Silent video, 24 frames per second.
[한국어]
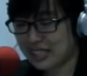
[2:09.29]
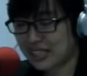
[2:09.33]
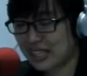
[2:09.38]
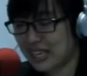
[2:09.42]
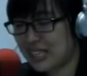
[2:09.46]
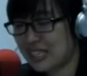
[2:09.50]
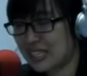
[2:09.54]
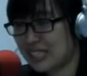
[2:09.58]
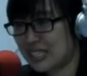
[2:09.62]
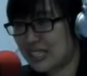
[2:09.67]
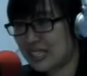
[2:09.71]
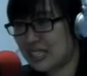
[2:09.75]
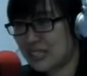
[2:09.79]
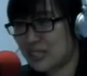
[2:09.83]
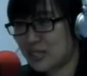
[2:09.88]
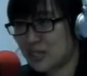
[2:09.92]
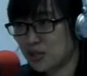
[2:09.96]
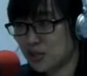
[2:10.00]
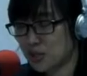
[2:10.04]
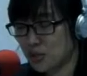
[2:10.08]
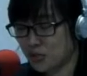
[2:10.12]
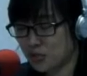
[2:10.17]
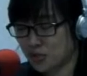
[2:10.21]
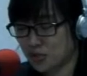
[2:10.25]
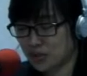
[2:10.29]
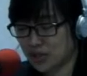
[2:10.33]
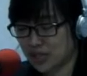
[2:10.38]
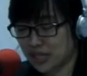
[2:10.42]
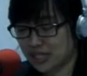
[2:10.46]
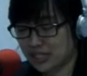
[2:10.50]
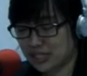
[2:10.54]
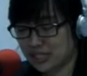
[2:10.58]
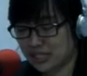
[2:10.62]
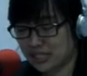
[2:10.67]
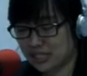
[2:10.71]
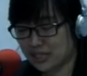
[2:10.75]
다들 소풍
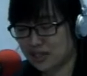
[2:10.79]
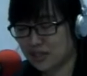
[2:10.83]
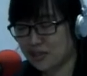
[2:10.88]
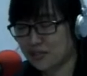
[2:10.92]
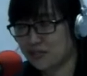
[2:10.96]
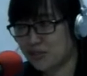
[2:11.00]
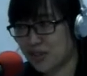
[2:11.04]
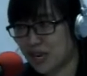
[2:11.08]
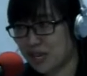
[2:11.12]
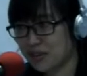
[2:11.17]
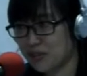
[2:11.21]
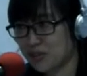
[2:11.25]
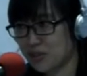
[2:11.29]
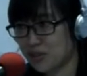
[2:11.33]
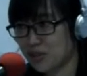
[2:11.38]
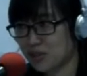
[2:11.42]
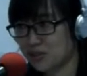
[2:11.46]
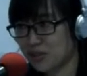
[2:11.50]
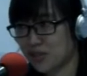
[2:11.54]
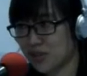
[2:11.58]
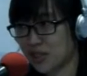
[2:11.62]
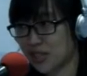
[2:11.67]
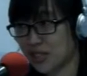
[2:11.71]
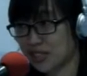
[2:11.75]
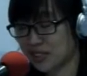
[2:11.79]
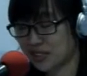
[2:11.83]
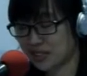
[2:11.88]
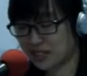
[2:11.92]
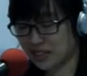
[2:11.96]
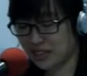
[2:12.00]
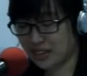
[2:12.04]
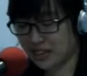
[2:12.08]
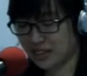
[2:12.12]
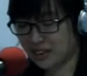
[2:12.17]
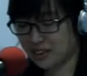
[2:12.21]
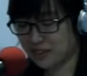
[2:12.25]
가실 마음의 준비
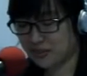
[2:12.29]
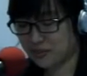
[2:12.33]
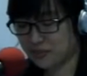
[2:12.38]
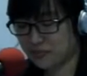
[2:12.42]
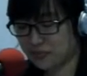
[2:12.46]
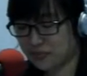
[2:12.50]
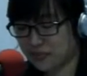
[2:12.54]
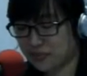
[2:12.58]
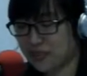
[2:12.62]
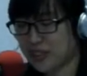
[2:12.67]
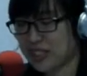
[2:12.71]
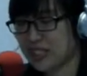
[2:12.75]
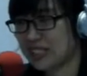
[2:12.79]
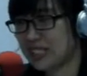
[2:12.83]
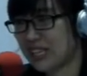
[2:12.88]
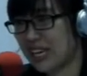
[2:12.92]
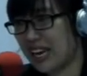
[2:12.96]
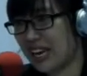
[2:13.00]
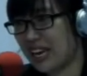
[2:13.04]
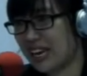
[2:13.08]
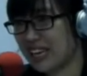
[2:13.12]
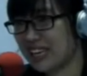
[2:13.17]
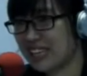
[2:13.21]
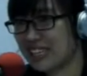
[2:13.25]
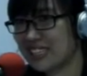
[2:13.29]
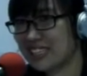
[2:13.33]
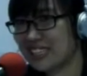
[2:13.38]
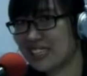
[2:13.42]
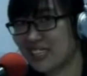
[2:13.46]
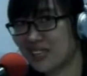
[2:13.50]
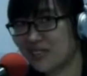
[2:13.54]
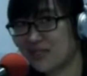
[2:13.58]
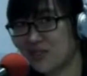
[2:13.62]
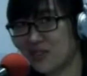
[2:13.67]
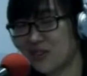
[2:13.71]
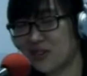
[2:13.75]
되셨나요? 자,
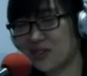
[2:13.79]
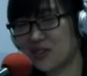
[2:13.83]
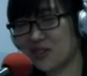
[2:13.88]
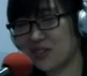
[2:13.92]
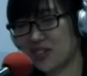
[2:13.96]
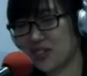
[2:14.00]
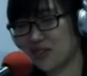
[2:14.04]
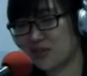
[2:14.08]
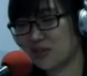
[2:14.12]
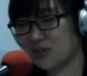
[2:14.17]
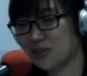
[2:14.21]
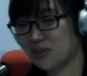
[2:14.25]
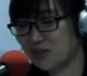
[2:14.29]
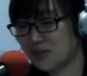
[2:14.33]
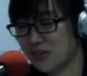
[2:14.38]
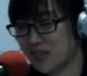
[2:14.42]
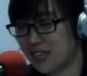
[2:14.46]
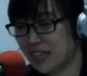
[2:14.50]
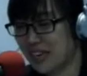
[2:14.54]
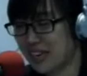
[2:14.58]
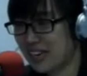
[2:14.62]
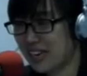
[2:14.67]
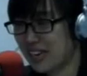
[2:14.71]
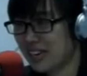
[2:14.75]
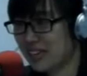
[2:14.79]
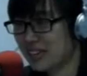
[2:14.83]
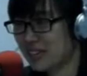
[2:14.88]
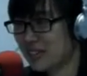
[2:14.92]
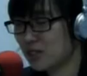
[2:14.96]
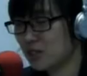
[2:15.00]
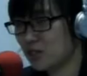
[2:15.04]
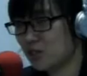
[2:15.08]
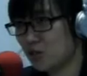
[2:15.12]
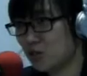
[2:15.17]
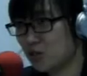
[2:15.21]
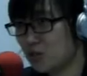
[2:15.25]
김동률이 부릅니다.
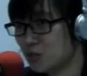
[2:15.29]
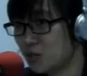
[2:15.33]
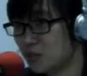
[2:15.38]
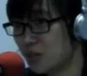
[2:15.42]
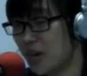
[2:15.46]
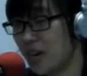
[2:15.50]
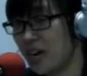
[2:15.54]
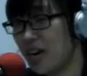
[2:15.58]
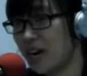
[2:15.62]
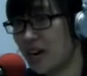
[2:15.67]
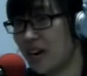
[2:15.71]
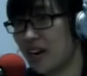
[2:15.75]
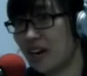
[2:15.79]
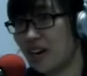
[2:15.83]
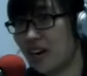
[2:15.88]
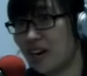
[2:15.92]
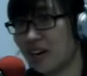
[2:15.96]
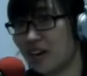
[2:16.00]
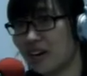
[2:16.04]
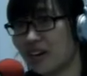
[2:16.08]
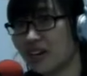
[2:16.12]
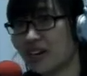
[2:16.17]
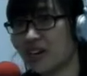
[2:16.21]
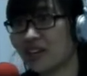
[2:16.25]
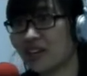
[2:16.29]
출발!